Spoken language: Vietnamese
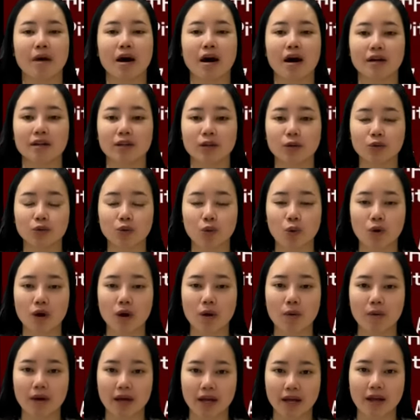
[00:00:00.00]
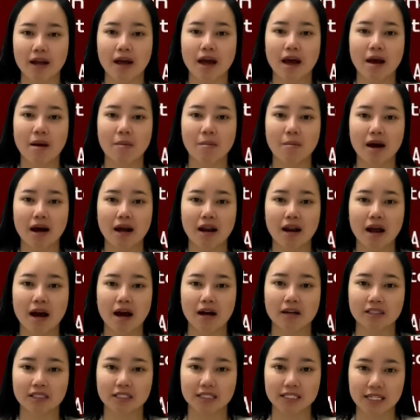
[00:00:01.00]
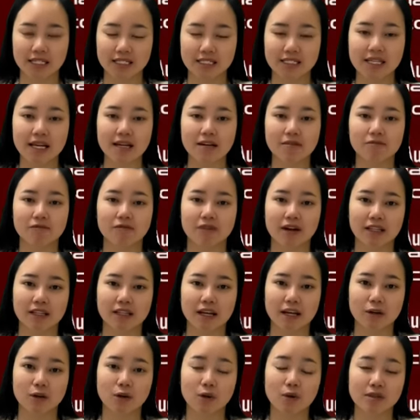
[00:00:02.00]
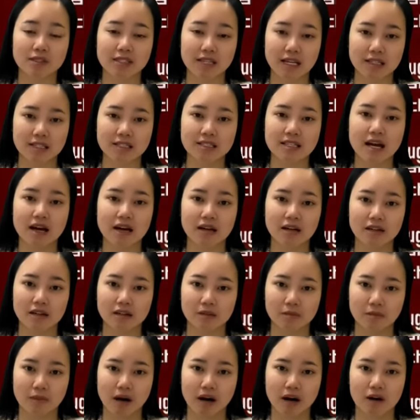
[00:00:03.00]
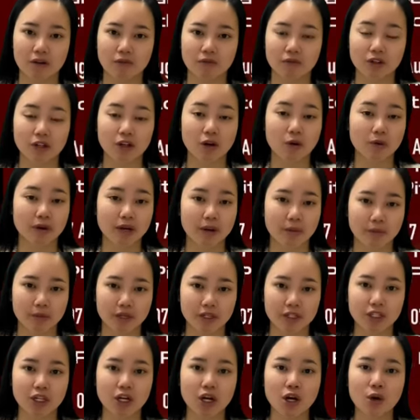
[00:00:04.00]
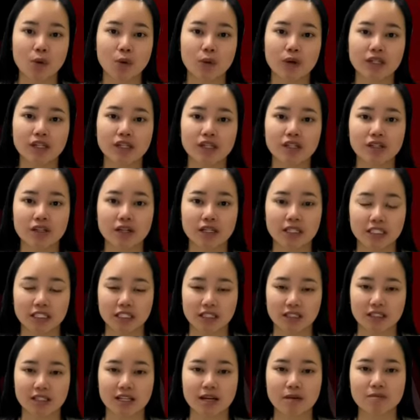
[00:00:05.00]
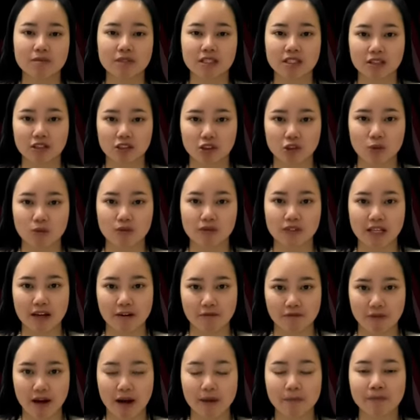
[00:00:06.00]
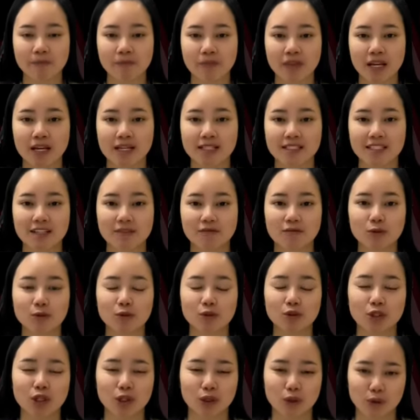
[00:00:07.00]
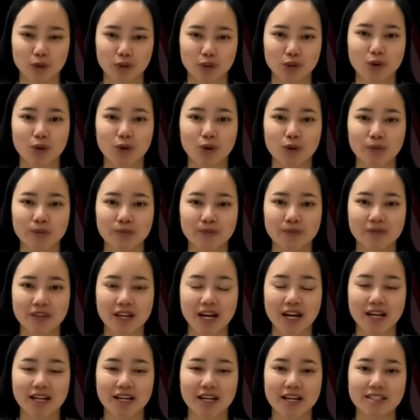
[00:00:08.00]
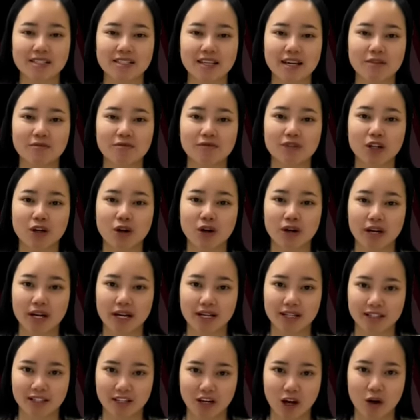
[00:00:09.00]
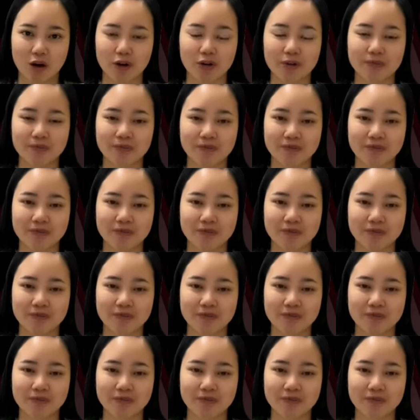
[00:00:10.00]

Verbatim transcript: ở yếu tố công nghệ mà là ở chính sách và thái độ sẵn sàng cởi mở với công nghệ mới của những người trực tiếp sử dụng giải pháp dịch vụ chuyển đổi số. Đại diện Viconex nói.